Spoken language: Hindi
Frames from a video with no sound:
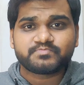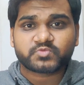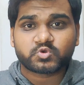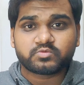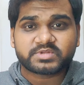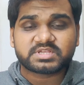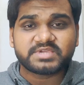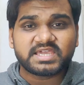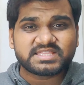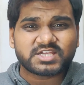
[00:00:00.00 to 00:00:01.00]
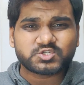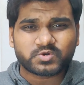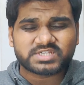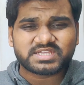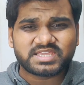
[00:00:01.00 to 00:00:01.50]
तो मतलब यही था एक
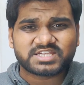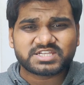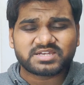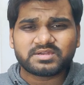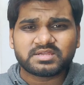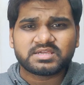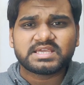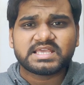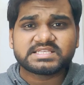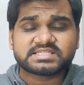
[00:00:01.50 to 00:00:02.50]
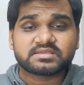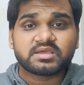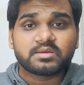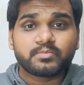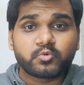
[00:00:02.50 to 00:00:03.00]
छोटा सा रिएक्शन इस
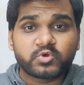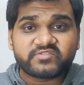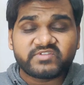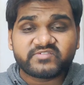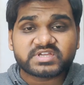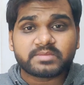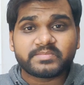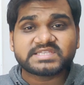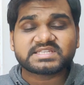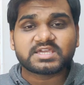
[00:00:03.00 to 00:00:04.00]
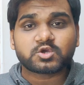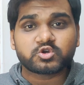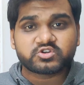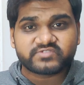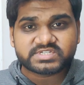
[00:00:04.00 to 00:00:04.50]
पूरे फीफा द बेस्ट के
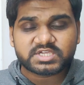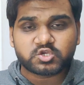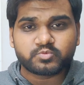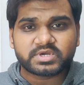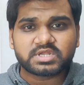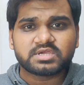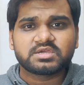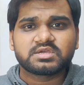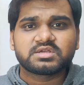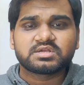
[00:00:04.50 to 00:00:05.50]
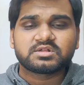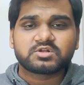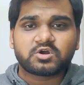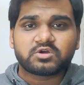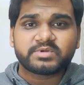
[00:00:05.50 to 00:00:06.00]
कंट्रोवर्सी के ऊपर
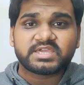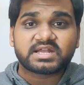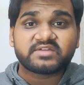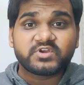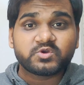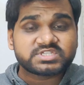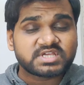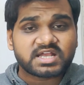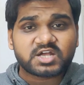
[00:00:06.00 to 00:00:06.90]
और भाई अगर वीडियो अच्छा लगा